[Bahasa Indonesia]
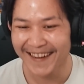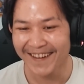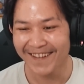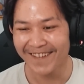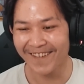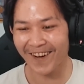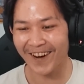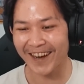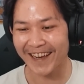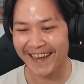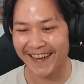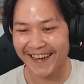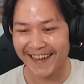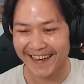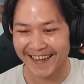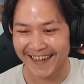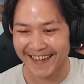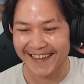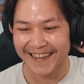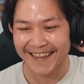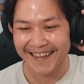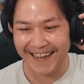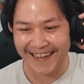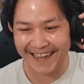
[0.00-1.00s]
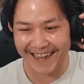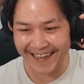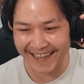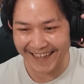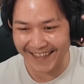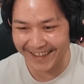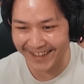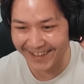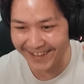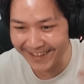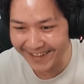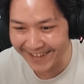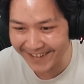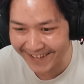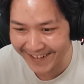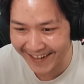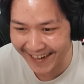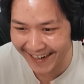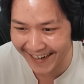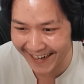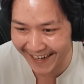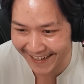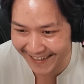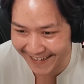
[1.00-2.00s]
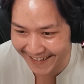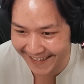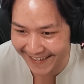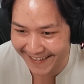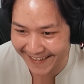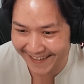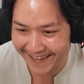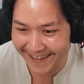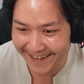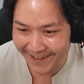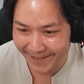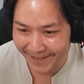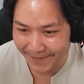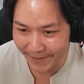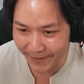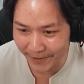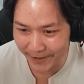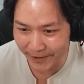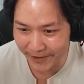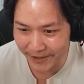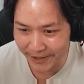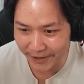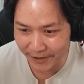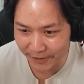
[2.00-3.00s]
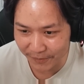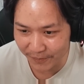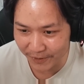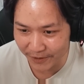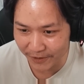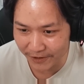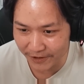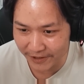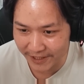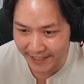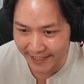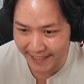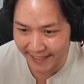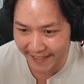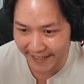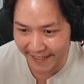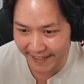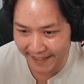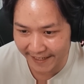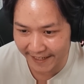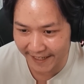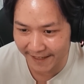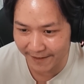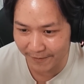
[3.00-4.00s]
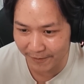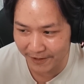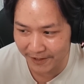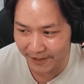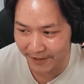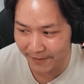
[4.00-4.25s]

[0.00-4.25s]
Woi, gak gitu juga kali. Buju buset, buju